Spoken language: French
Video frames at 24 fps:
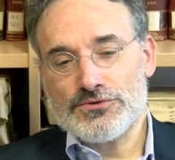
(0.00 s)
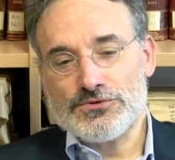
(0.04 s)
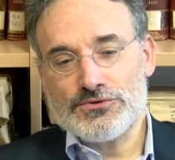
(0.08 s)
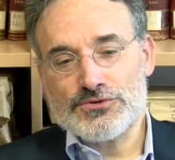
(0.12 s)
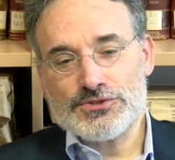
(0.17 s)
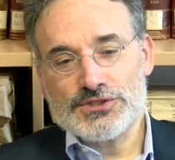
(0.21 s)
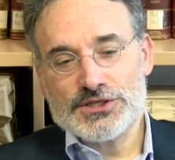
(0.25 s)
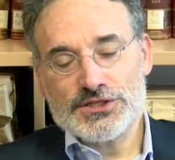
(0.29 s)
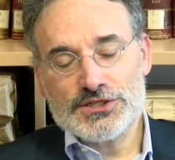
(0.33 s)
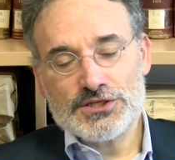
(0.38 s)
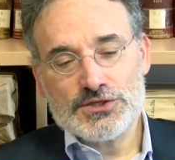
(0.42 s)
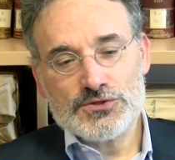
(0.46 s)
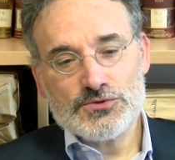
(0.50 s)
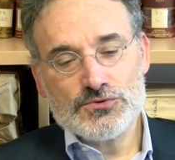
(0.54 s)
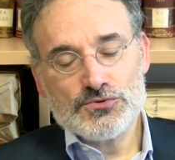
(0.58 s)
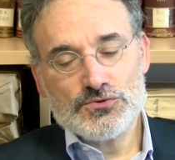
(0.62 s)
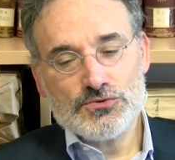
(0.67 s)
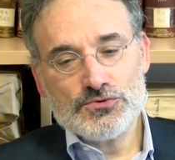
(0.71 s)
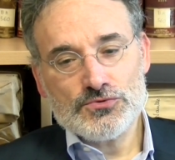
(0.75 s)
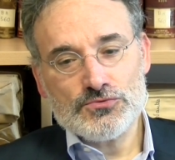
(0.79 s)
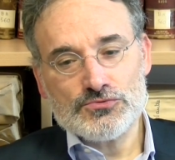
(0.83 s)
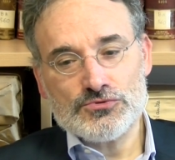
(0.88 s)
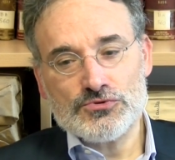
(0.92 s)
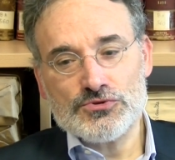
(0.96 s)
cette
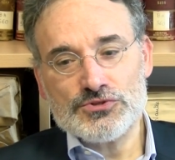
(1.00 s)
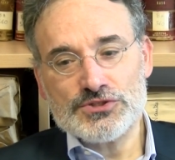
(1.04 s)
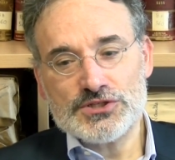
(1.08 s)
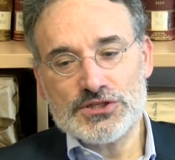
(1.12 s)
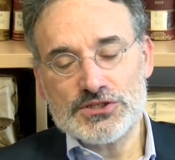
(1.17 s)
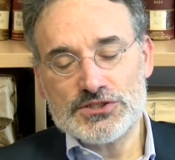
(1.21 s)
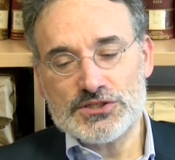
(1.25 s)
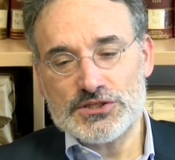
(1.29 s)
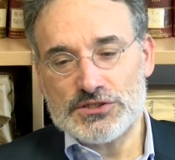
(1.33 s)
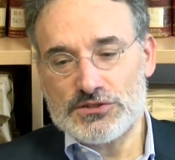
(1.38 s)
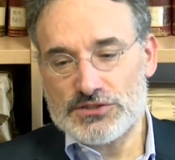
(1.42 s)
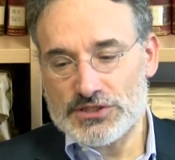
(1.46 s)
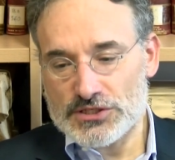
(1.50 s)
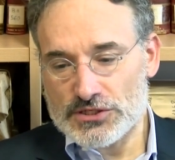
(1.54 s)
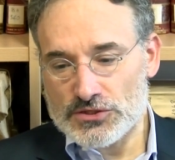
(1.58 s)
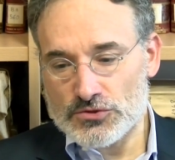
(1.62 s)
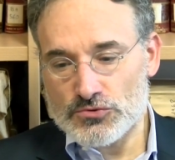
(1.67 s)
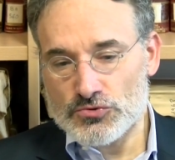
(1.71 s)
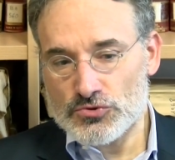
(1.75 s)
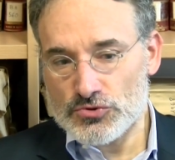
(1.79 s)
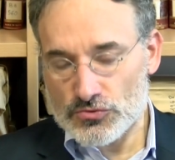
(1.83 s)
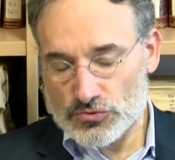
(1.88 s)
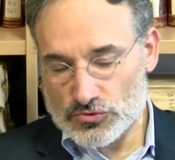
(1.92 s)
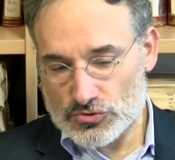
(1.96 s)
étude, ou de, cette
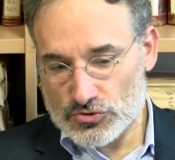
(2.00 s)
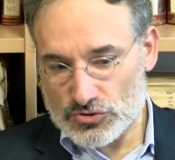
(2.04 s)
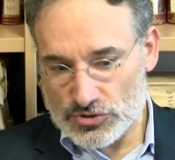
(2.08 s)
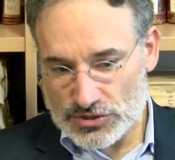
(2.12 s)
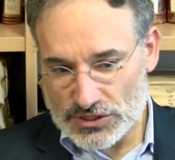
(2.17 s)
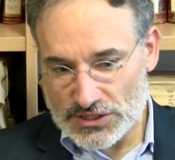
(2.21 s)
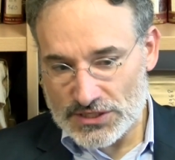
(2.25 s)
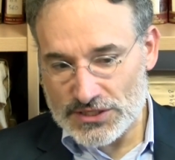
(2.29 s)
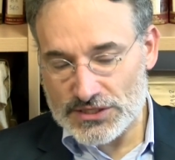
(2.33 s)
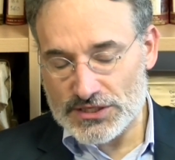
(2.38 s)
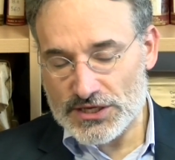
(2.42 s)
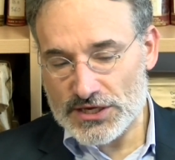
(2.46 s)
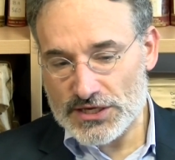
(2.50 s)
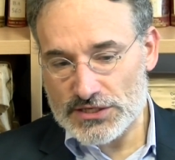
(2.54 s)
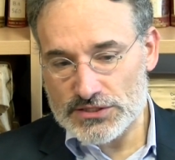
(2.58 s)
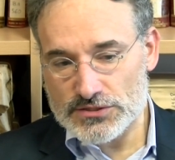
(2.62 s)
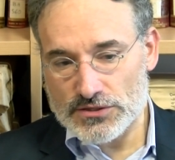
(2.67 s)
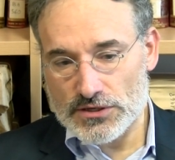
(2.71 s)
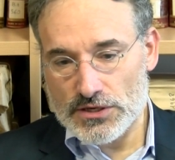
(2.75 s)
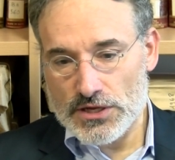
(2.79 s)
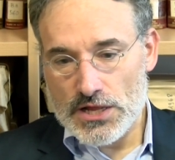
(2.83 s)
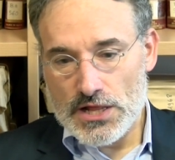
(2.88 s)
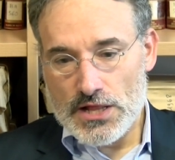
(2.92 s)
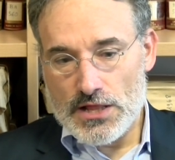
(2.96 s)
étude, donc de cette
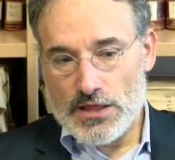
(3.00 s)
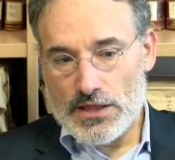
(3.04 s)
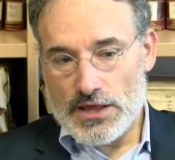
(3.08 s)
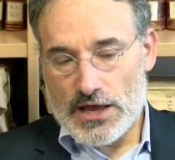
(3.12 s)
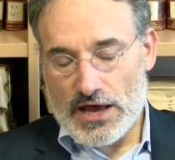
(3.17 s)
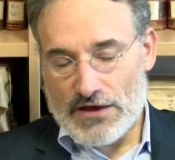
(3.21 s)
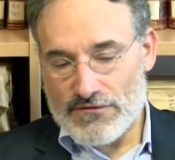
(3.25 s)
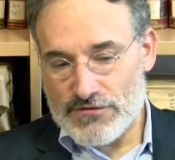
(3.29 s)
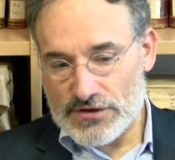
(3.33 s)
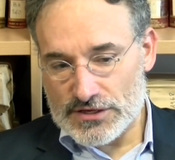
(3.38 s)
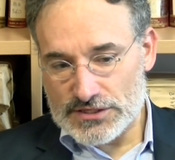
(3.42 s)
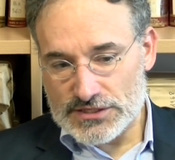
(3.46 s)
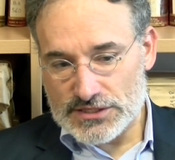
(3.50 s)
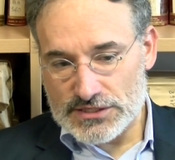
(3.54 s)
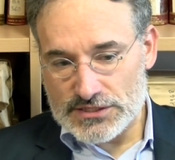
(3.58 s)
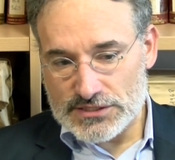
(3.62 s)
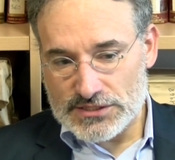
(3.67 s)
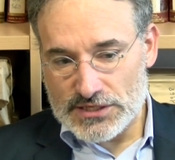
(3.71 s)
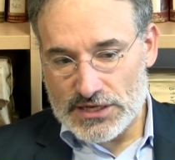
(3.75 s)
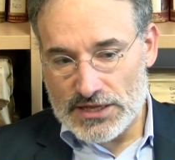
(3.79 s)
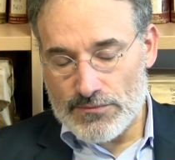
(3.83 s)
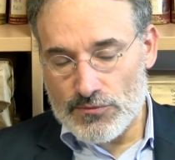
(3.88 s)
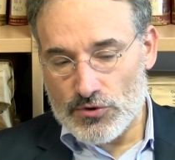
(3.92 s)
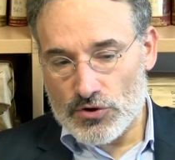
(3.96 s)
thèse, avec
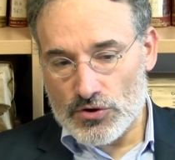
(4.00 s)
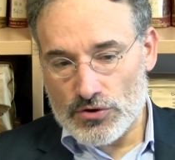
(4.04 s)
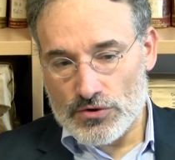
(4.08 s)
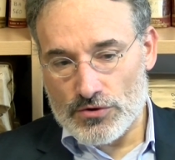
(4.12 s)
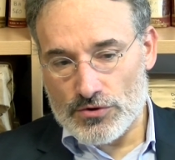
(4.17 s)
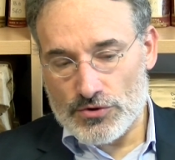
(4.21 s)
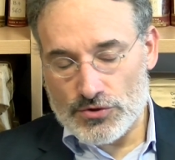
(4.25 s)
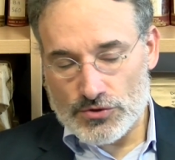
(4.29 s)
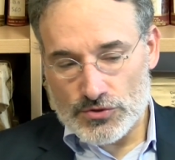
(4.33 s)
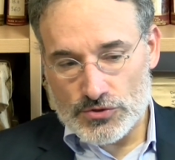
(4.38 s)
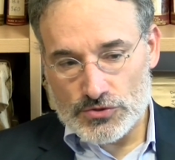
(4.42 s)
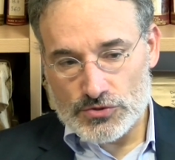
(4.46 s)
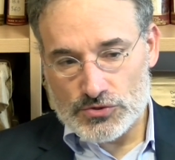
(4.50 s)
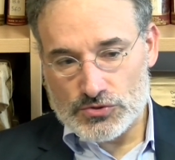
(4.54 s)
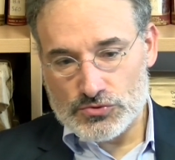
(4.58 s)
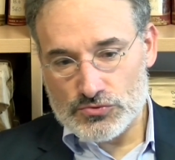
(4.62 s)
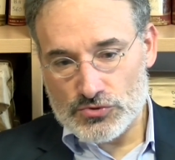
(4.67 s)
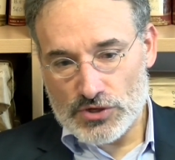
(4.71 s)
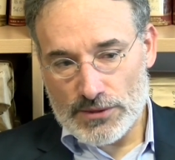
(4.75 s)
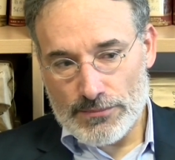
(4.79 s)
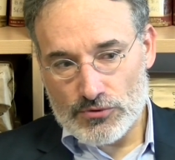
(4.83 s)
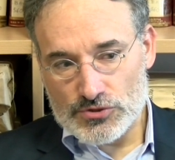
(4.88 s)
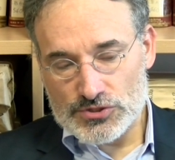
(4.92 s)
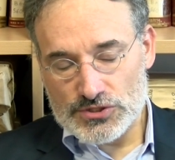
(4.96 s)
ces éléments sur
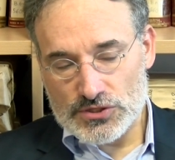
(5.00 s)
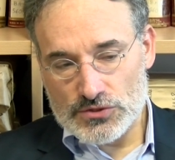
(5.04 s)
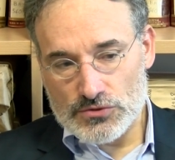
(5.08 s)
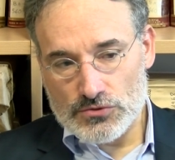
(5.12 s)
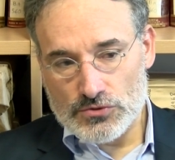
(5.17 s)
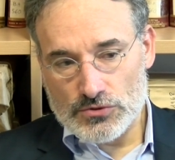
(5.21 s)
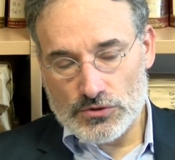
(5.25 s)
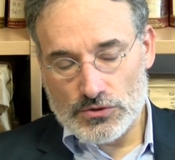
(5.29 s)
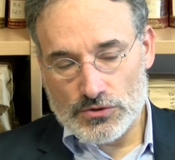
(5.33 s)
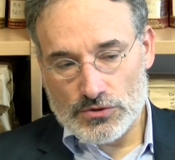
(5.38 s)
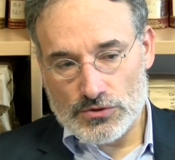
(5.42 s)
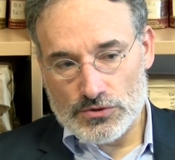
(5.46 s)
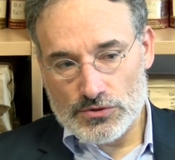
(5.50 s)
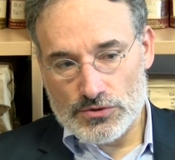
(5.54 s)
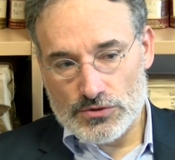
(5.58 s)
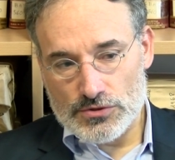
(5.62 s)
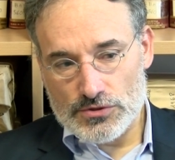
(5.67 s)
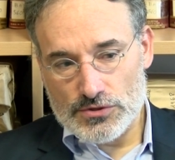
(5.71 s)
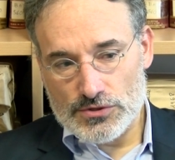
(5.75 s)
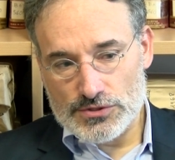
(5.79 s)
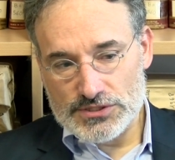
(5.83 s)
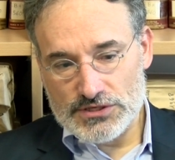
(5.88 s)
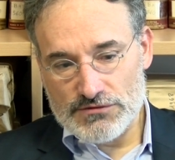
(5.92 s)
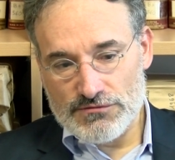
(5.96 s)
la procédure
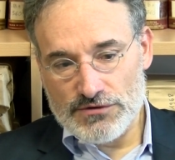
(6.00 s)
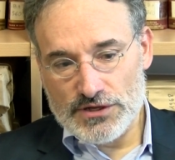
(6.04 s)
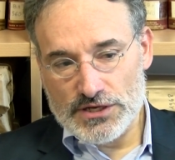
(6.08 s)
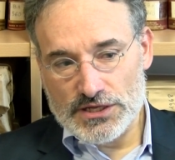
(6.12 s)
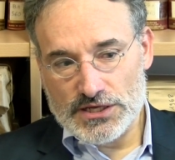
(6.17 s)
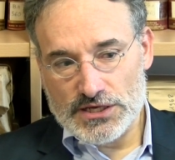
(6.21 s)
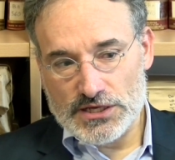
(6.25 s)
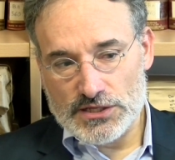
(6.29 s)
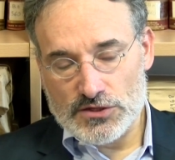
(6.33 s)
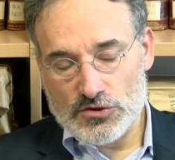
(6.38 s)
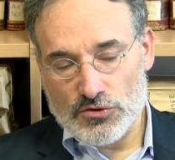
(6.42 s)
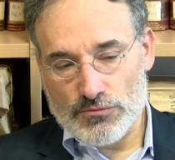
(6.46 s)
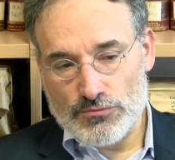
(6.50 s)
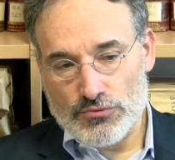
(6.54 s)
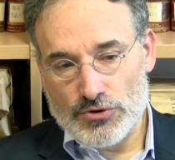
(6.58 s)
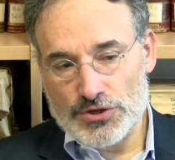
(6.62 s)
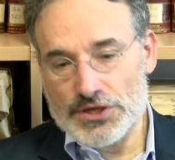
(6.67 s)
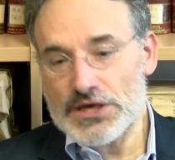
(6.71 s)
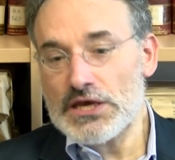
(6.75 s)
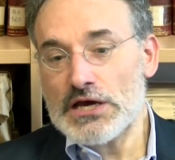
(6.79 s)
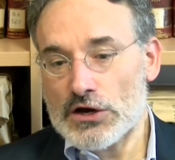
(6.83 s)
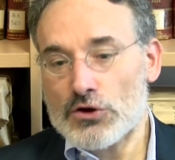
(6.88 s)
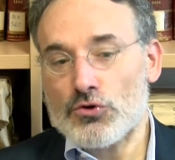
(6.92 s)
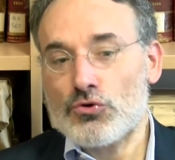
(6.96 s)
civile qui étaient
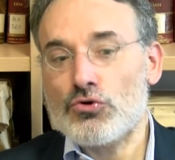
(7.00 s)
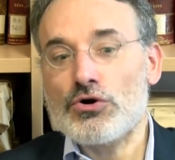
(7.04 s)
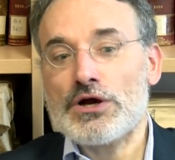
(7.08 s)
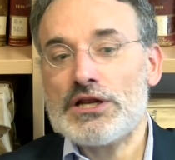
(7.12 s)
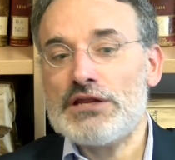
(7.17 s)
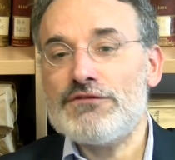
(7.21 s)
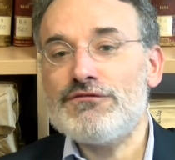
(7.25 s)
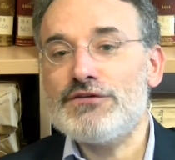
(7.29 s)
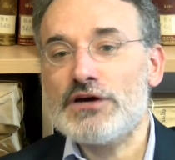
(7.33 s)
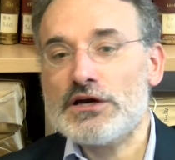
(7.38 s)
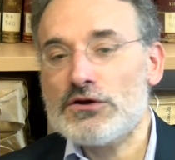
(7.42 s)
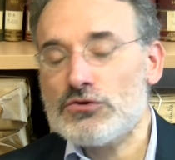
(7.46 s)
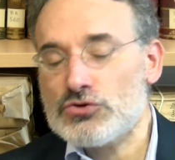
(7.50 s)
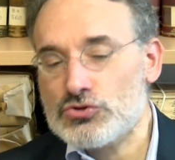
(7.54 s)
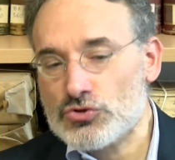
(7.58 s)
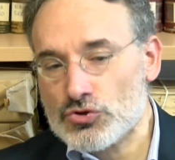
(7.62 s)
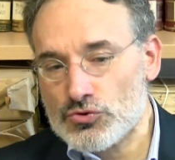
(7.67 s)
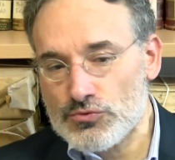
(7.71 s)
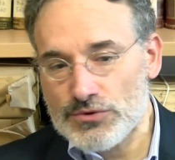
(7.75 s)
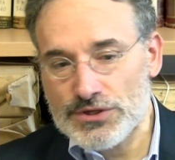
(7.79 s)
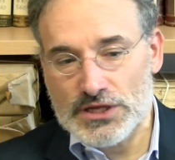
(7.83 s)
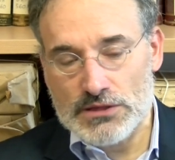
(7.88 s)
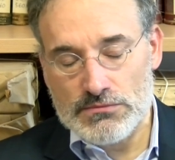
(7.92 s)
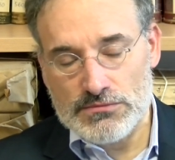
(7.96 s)
employée, hein, qu'on qualifierait
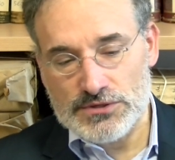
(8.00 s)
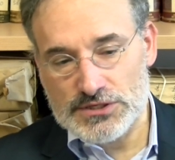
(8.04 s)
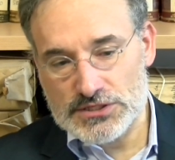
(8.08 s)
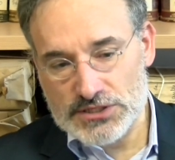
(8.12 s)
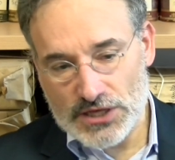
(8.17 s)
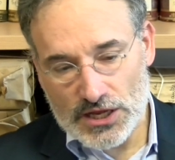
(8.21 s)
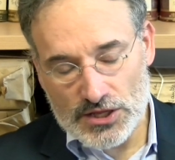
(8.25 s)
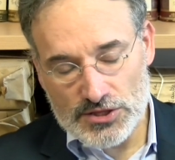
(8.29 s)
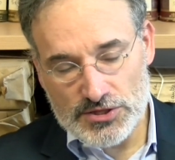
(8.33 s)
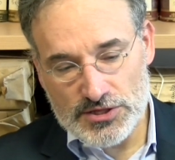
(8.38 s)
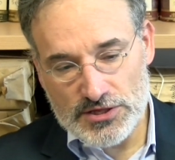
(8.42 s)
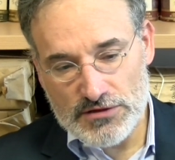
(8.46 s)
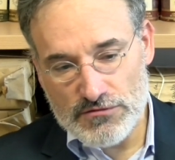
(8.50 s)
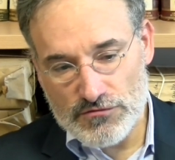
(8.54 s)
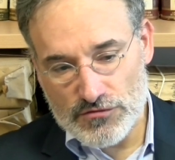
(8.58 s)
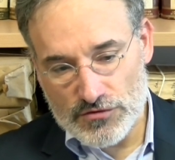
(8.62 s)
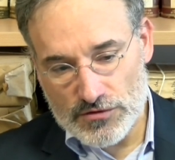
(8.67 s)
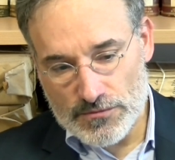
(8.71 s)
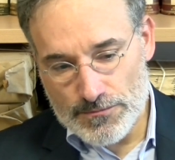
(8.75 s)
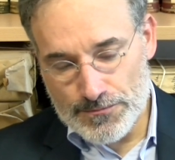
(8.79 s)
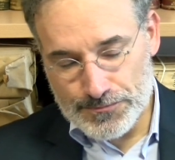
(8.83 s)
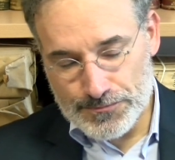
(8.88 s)
aujourd'hui d'administrative,